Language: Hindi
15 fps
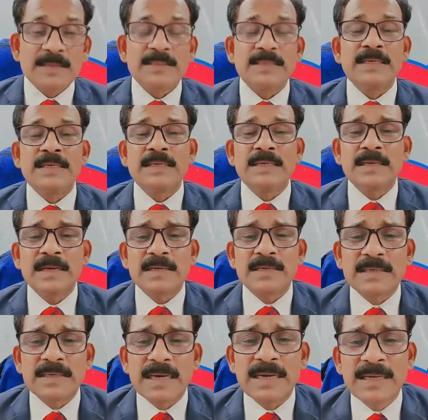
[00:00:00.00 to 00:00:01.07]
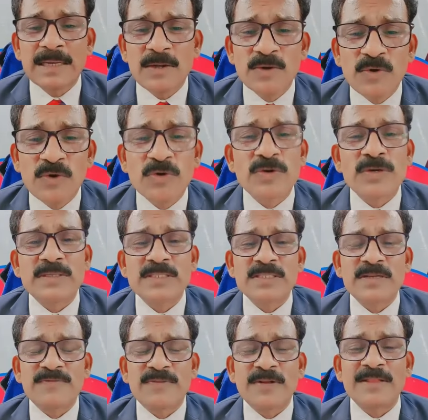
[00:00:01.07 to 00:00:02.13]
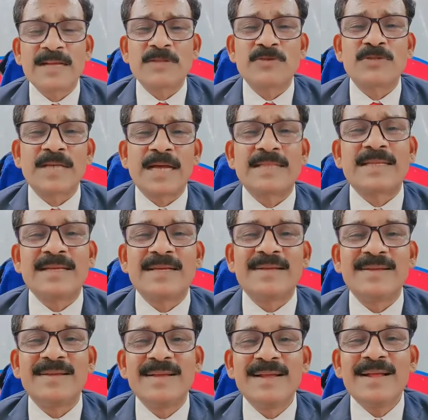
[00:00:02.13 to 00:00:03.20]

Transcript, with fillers: कि कई लोग सफलता तो चाहते हैं